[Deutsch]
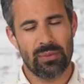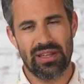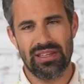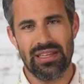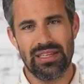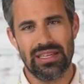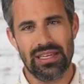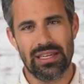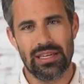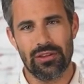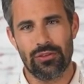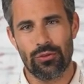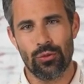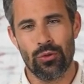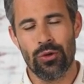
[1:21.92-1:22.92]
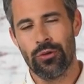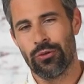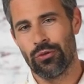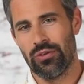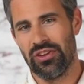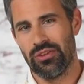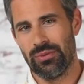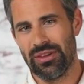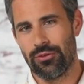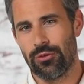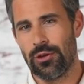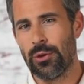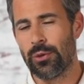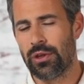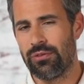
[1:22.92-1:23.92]
man tendierte dazu, sowas immer zu
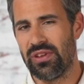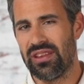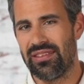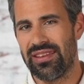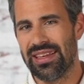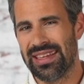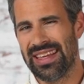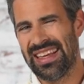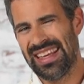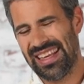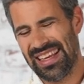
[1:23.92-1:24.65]
glorifizieren.